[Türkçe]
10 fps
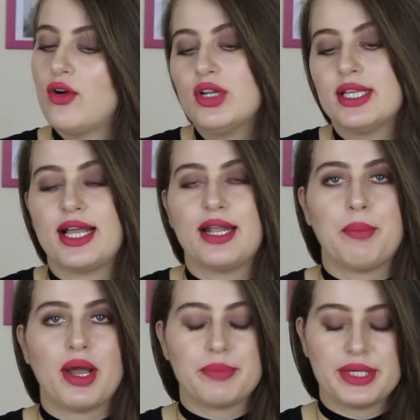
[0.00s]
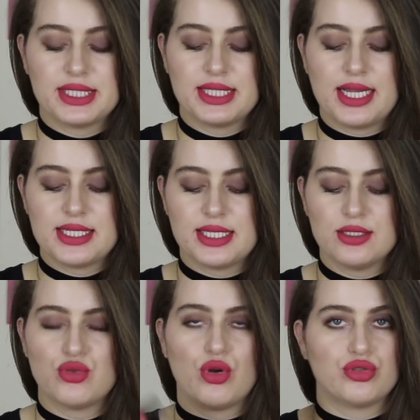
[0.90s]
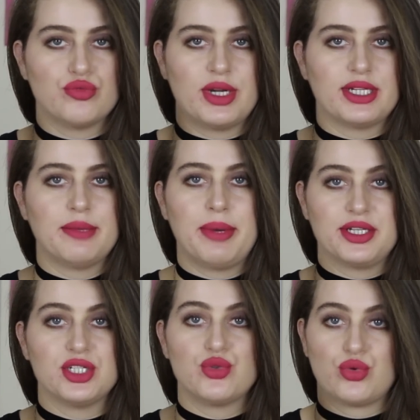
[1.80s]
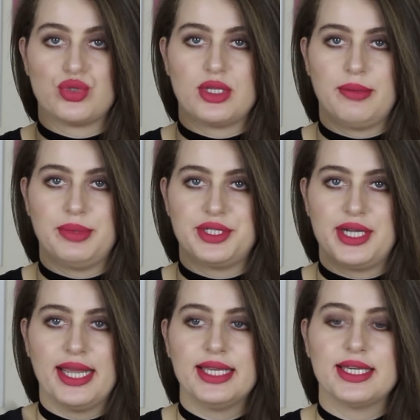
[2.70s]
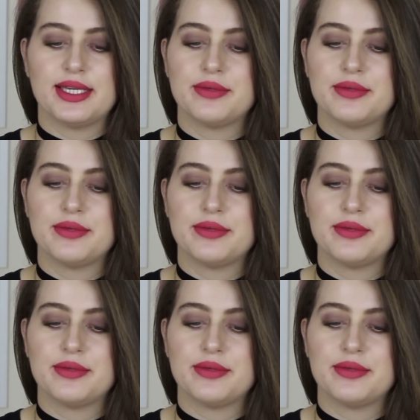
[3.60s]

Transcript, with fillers: O nedenle bakmak isterseniz 4 numarada bence çok güzel bir renk.